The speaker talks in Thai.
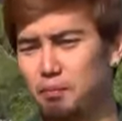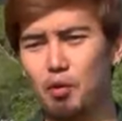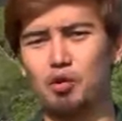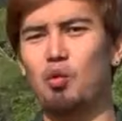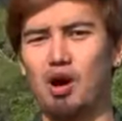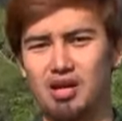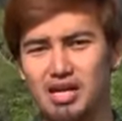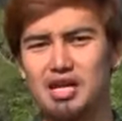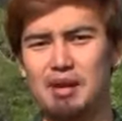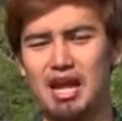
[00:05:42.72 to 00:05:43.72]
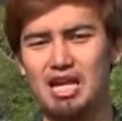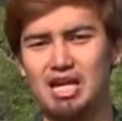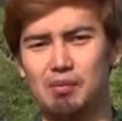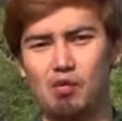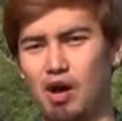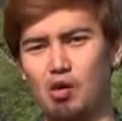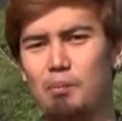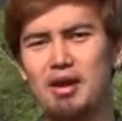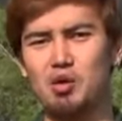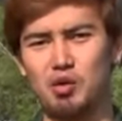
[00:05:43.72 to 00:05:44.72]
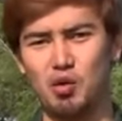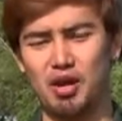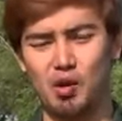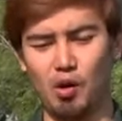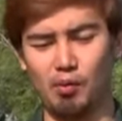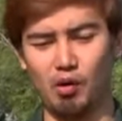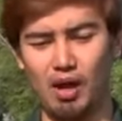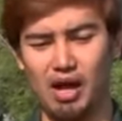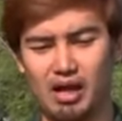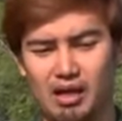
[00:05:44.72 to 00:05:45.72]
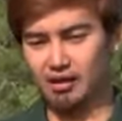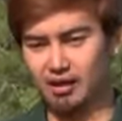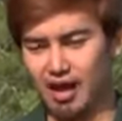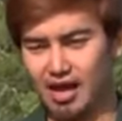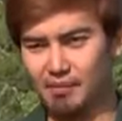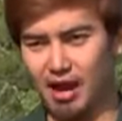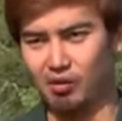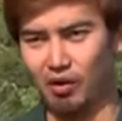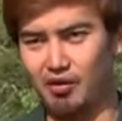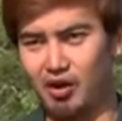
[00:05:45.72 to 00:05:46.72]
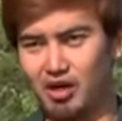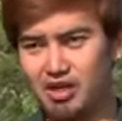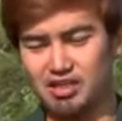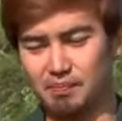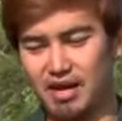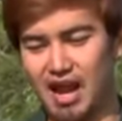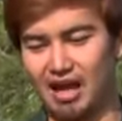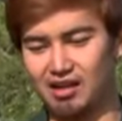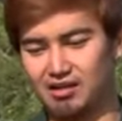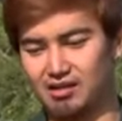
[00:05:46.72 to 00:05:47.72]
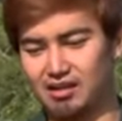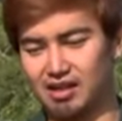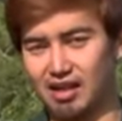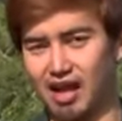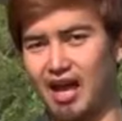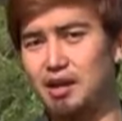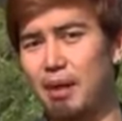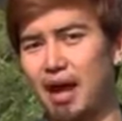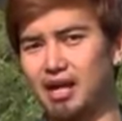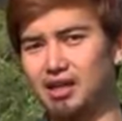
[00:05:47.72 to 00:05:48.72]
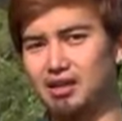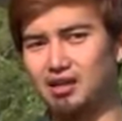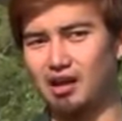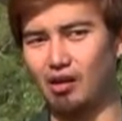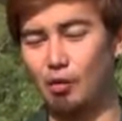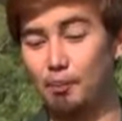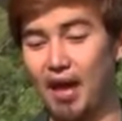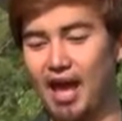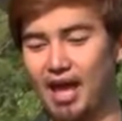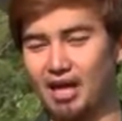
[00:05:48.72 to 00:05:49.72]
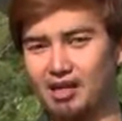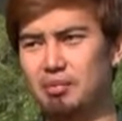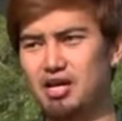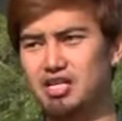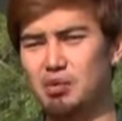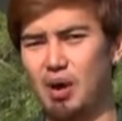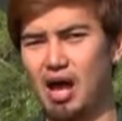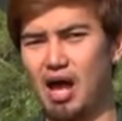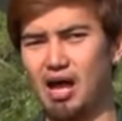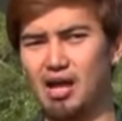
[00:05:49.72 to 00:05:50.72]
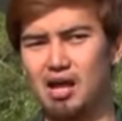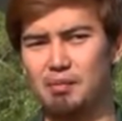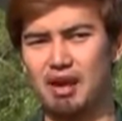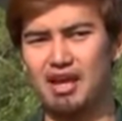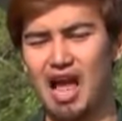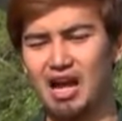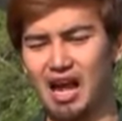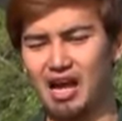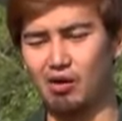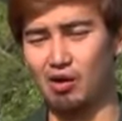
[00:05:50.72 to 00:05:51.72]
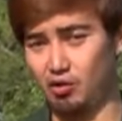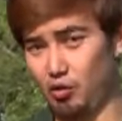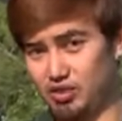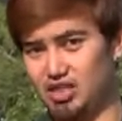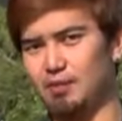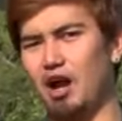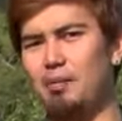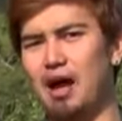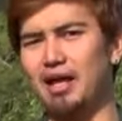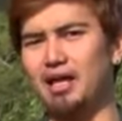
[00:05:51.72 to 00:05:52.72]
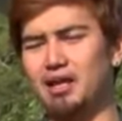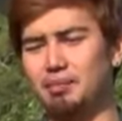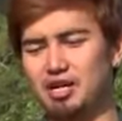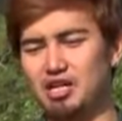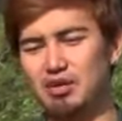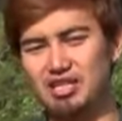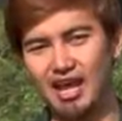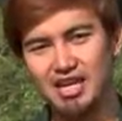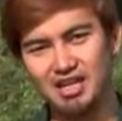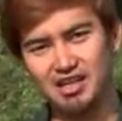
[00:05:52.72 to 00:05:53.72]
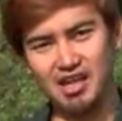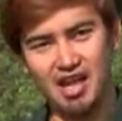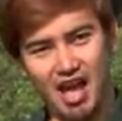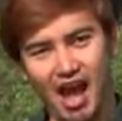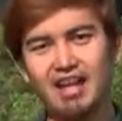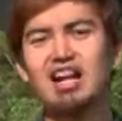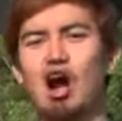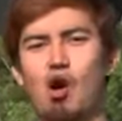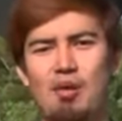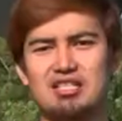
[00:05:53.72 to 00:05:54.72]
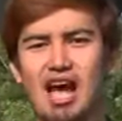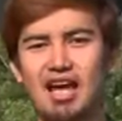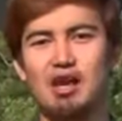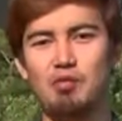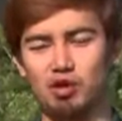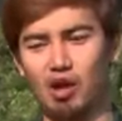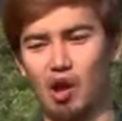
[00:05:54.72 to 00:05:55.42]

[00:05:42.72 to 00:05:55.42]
หมดห่วงเรื่องนี้ไปได้เลยเพราะว่าไม่โยโย่แน่นอนเพราะว่าการทำงานของเขาเนี่ยก็คือจะไปดักไขมันแล้วก็แป้งเพื่อที่ว่าไม่ให้ร่างกายของเราดูดซึมเข้าไปเพื่อที่ว่าจะให้ดึงอันเก่าออกมาใช้ให้หมด